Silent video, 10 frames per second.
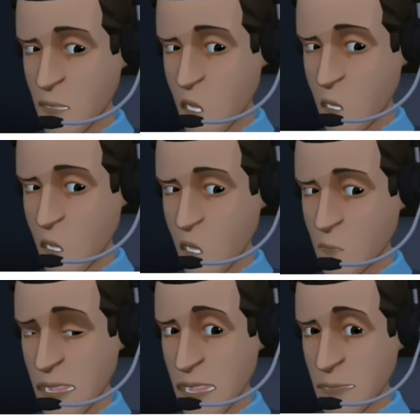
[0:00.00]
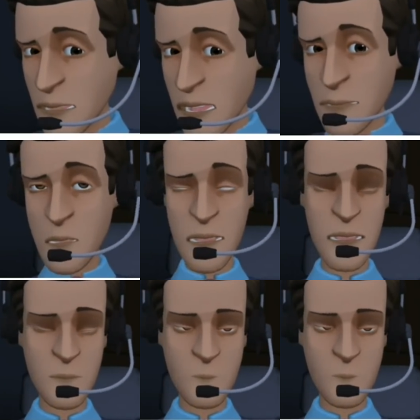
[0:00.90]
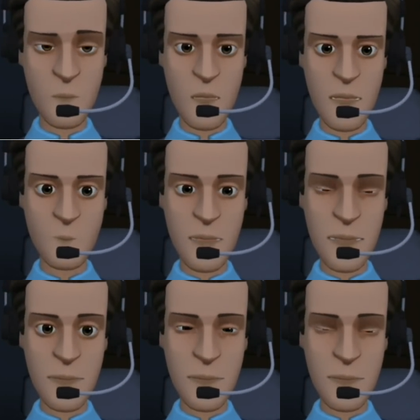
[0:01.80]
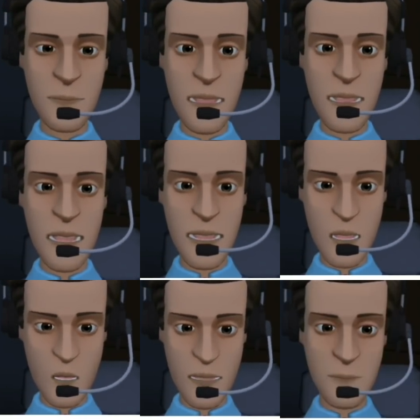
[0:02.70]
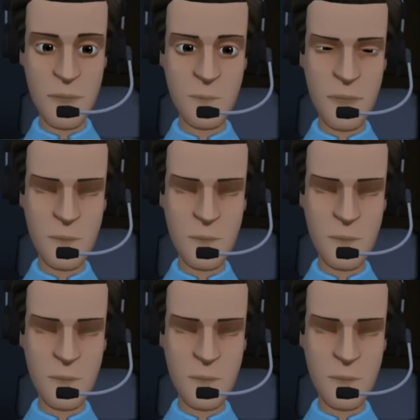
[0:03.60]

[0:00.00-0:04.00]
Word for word: তাকে বাড়ি নিয়ে আসার প্রস্তুতি চলছে তো